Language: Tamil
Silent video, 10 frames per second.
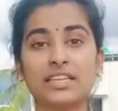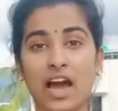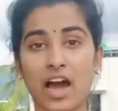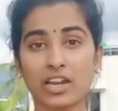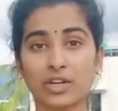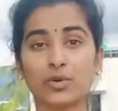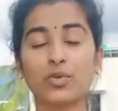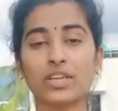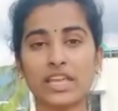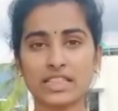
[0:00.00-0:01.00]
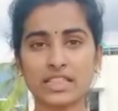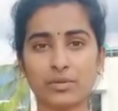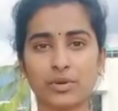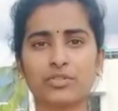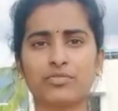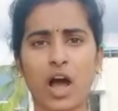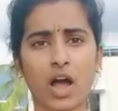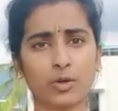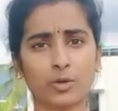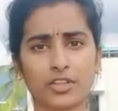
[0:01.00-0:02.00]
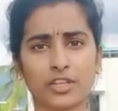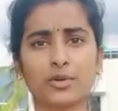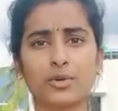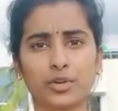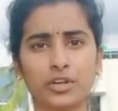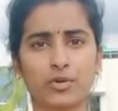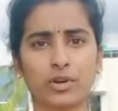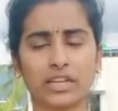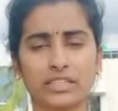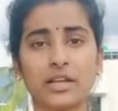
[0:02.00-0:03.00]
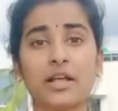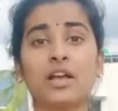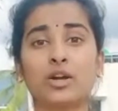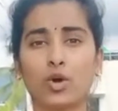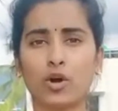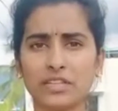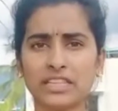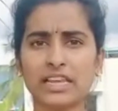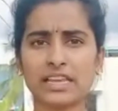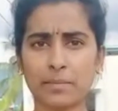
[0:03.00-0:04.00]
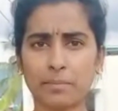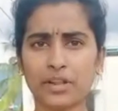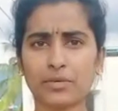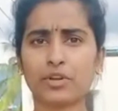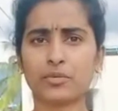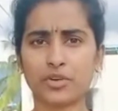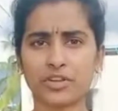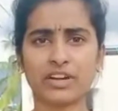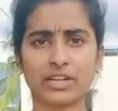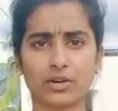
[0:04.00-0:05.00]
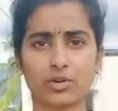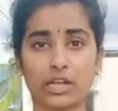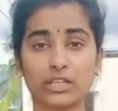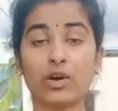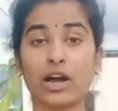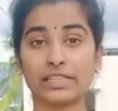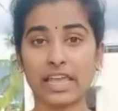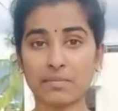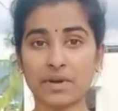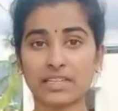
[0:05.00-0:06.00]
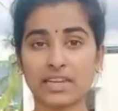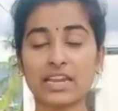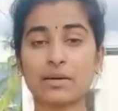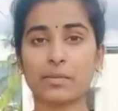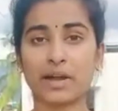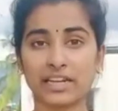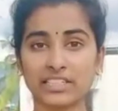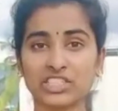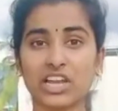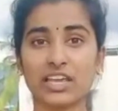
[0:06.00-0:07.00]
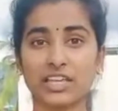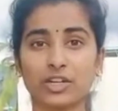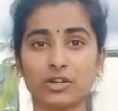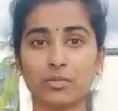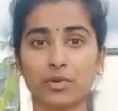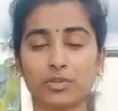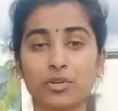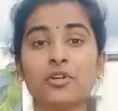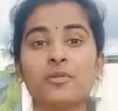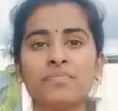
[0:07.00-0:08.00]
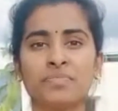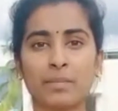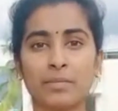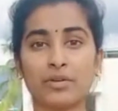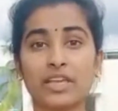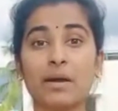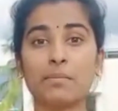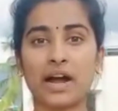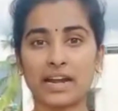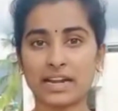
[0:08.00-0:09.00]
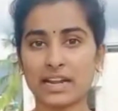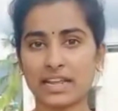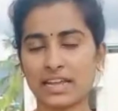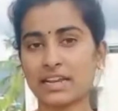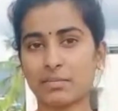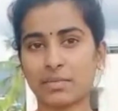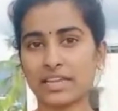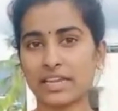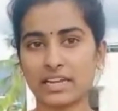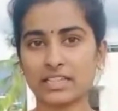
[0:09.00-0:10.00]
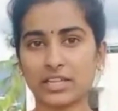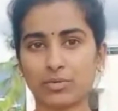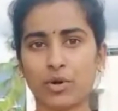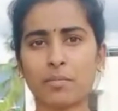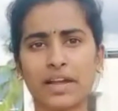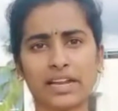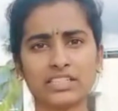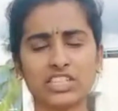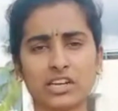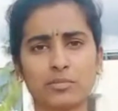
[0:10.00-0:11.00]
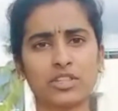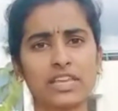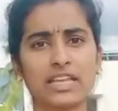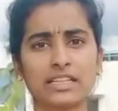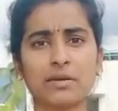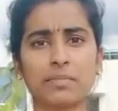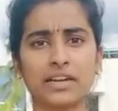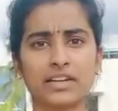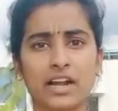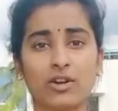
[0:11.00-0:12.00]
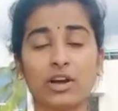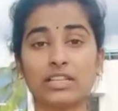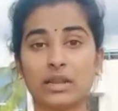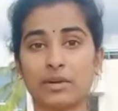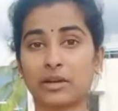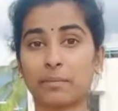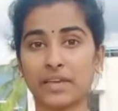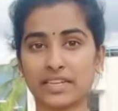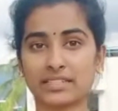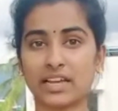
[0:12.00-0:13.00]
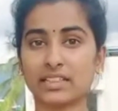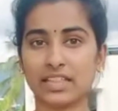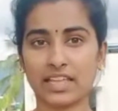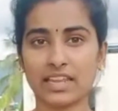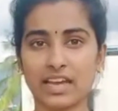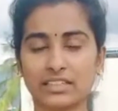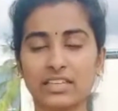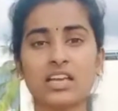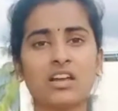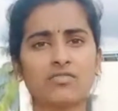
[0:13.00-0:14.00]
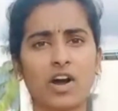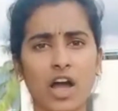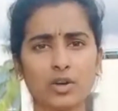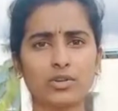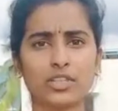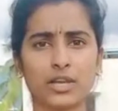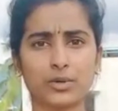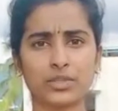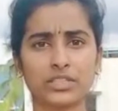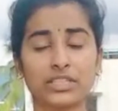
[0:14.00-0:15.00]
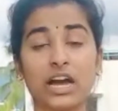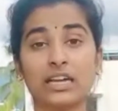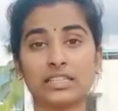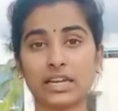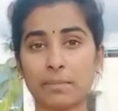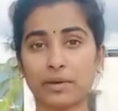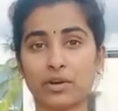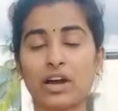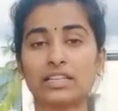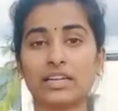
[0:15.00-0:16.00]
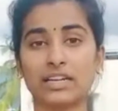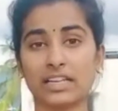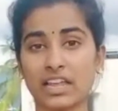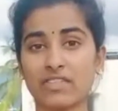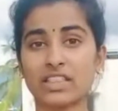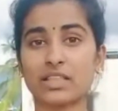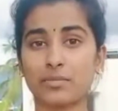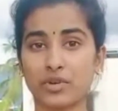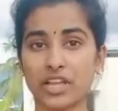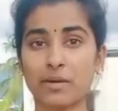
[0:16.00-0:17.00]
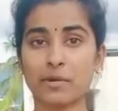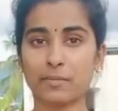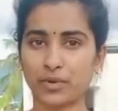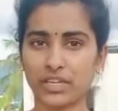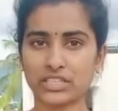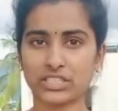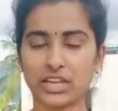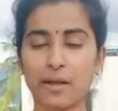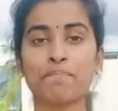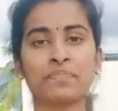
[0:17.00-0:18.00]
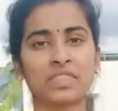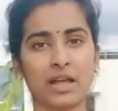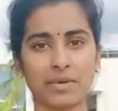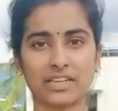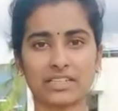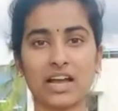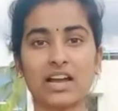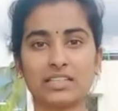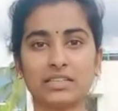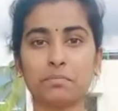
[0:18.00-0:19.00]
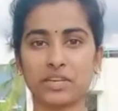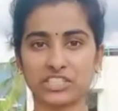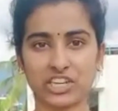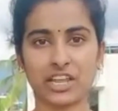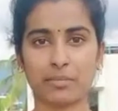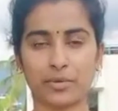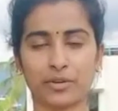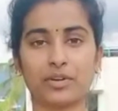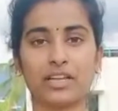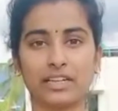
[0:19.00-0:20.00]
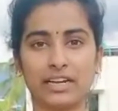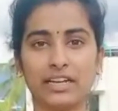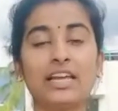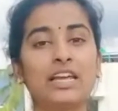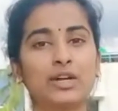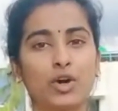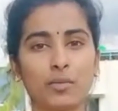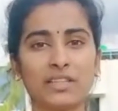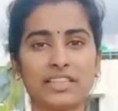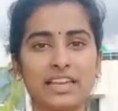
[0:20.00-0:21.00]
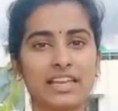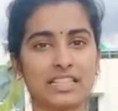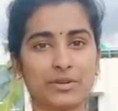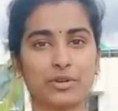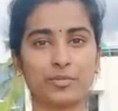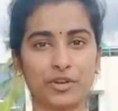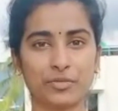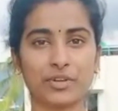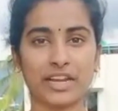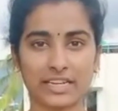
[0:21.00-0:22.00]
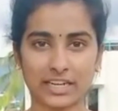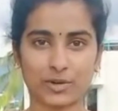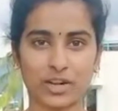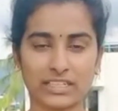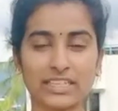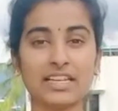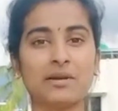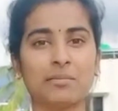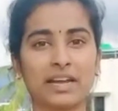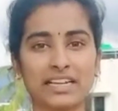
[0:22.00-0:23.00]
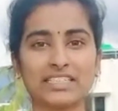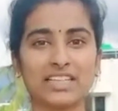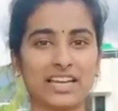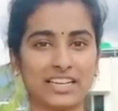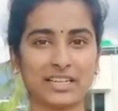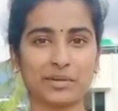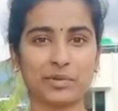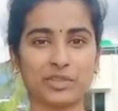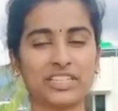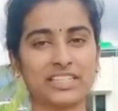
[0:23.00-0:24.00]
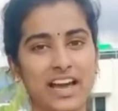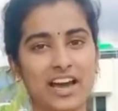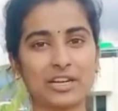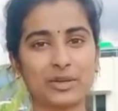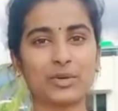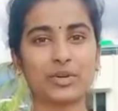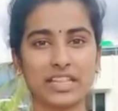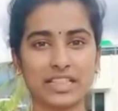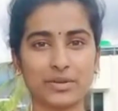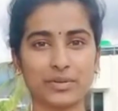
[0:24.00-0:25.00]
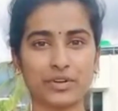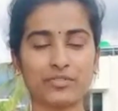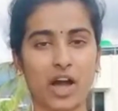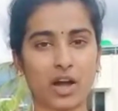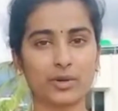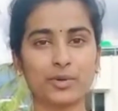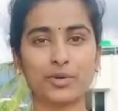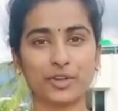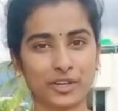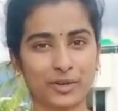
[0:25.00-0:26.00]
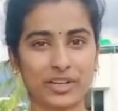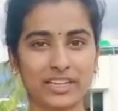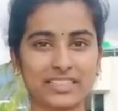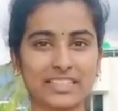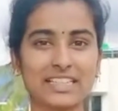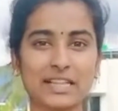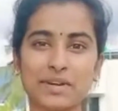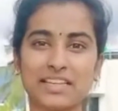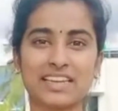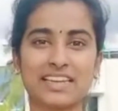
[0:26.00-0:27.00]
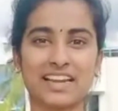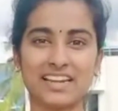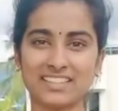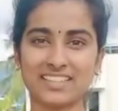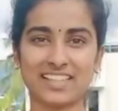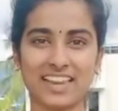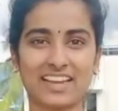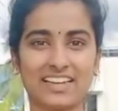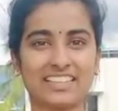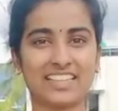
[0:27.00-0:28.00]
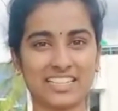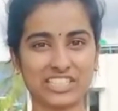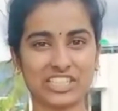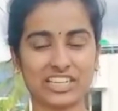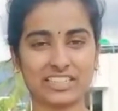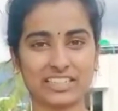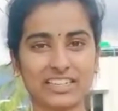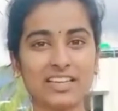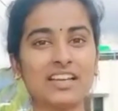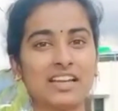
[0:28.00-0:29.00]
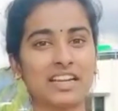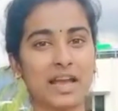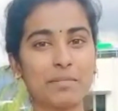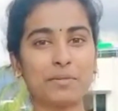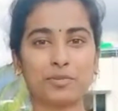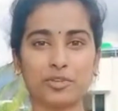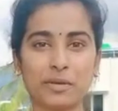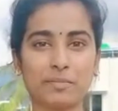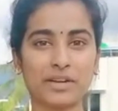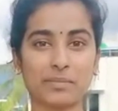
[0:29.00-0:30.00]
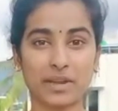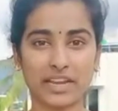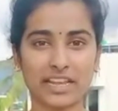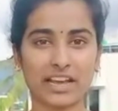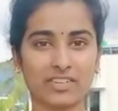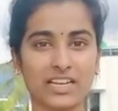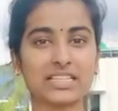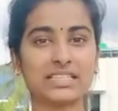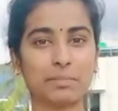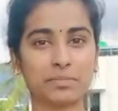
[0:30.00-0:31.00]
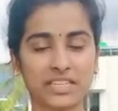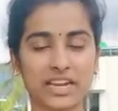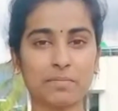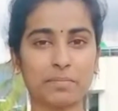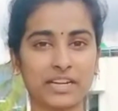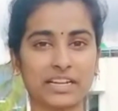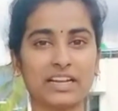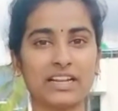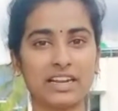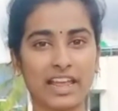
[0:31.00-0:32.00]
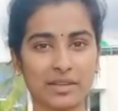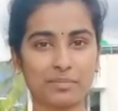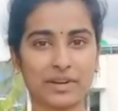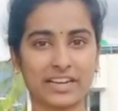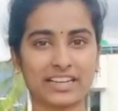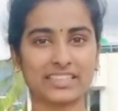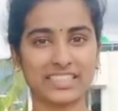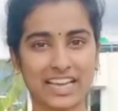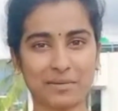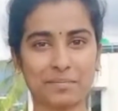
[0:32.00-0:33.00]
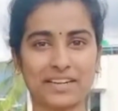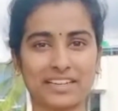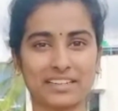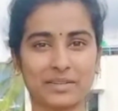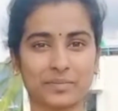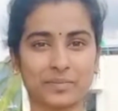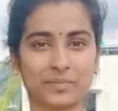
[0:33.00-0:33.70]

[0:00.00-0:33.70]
யாருக்கும் எந்த ஒரு வாக்குறுதியும் கொடுக்கக்கூடாது கோபத்தில் எப்படி ஒரு முடிவு எடுக்கக்கூடாதோ அதே மாதிரி நம்ம மகிழ்ச்சியாக இருக்கும்போதும் நம்மளுடைய மனநிலையை நம்ம இழந்துருவோம் மகிழ்ச்சியாக இருக்கும்போது என்ன பண்ணினாலும் அது நமக்கு பெருசாக தெரியாது வாக்குறுதி கொடுத்து அதுக்கப்புறம் அதை நிறைவேற்ற முடியாமல் போயிடுச்சுன்னா நமக்கு தான் அது பிரச்சனையாக போயிடும் அதனால் கோபத்தில் எந்த ஒரு முடிவும் எடுக்கக்கூடாது மகிழ்ச்சியாக இருக்கும்போது யாருக்கும் எந்த ஒரு வாக்கும் கொடுக்கக்கூடாது இந்த மாதிரி நல்ல சிந்தனைகளை தெரிஞ்சுக்கிறதுக்கு நம்ம புதுமைப்பெண் மீடியாவை சப்ஸ்கிரைப் பண்ணுங்கள் லைக் பண்ணுங்கள் ஷேர் பண்ணுங்கள்